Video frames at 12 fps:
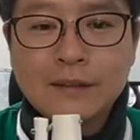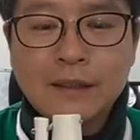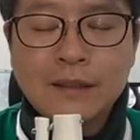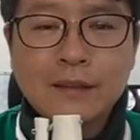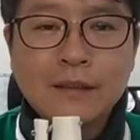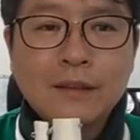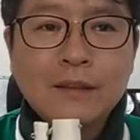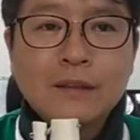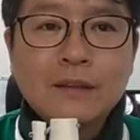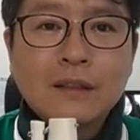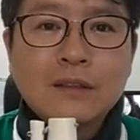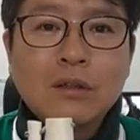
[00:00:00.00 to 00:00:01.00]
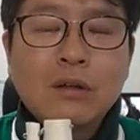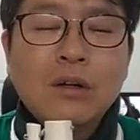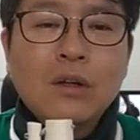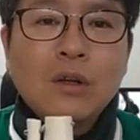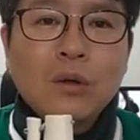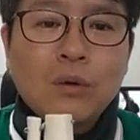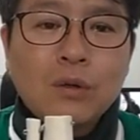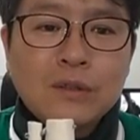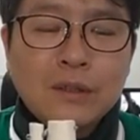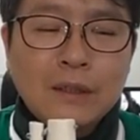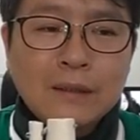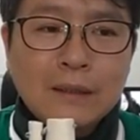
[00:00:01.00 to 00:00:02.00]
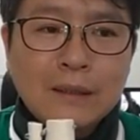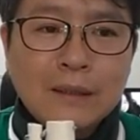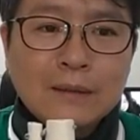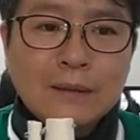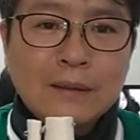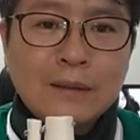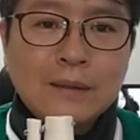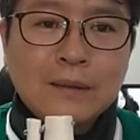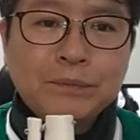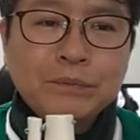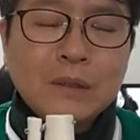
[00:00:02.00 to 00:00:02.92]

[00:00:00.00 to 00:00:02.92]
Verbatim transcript: 예. 그래서 골절에 따라서